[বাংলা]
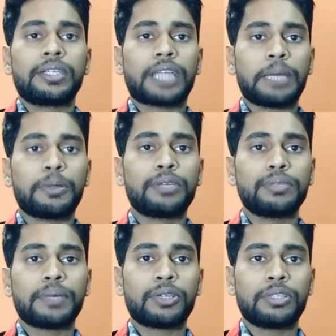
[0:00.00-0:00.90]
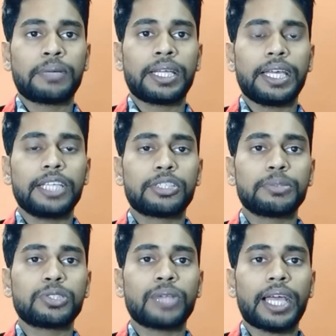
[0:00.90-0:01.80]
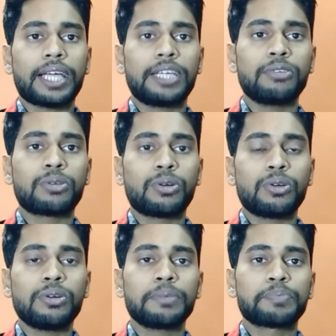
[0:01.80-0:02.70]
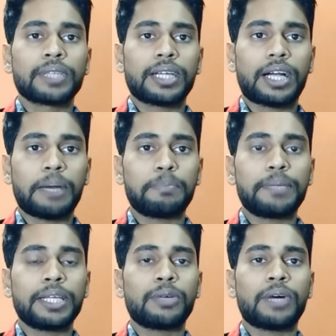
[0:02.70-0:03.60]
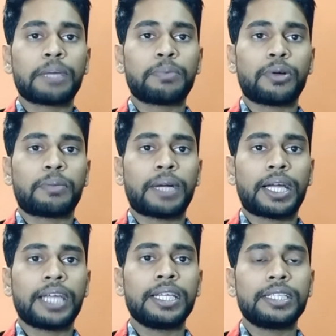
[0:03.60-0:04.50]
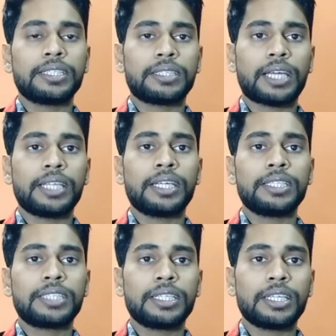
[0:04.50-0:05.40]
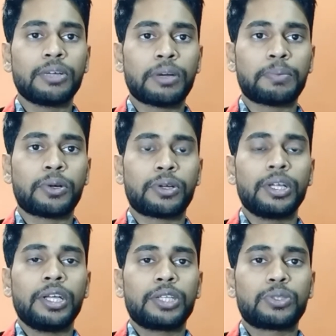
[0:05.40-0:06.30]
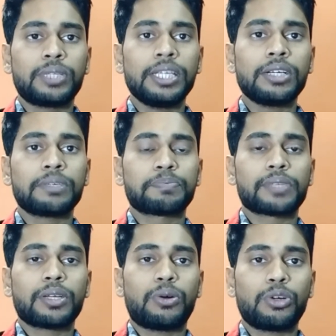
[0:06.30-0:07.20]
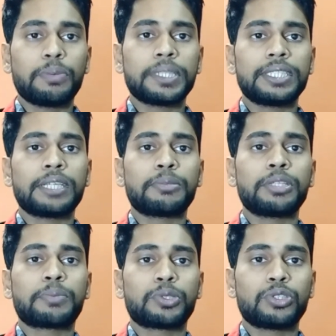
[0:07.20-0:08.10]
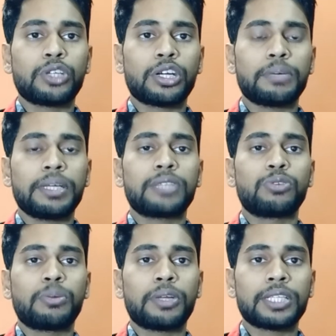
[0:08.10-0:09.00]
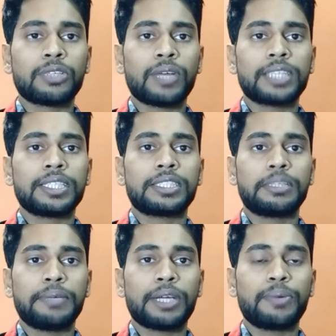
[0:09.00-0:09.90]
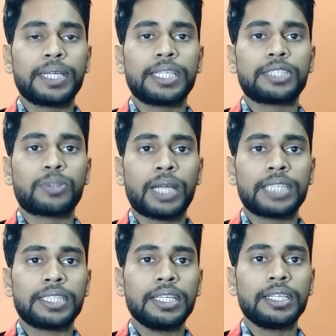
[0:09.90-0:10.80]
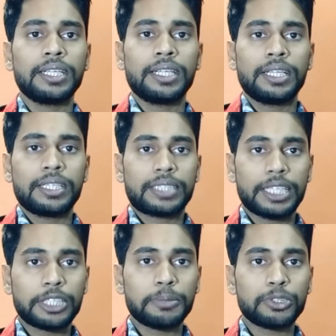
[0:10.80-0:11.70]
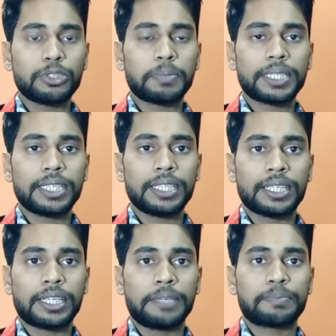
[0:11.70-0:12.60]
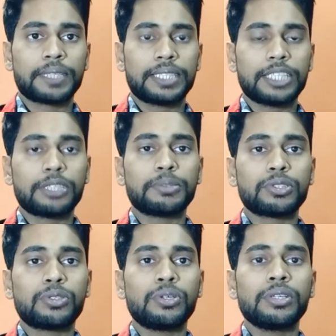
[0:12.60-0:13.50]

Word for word: টাইফয়েড ফিভার হতে পারে এই সমস্ত অ্যাকিউট কোনো কমপ্লেন হওয়ার পর বা ডায়রিয়া ডায়রিয়া ডিসেন্ট্রি হওয়ার পর যদি কোনো পেশেন্টের মধ্যে প্রচণ্ড রকমের দুর্বলতা চলে আসে সিভিয়ার উইকনেস চলে আসে সেই সমস্ত পেশেন্টদেরকে সেই সমস্ত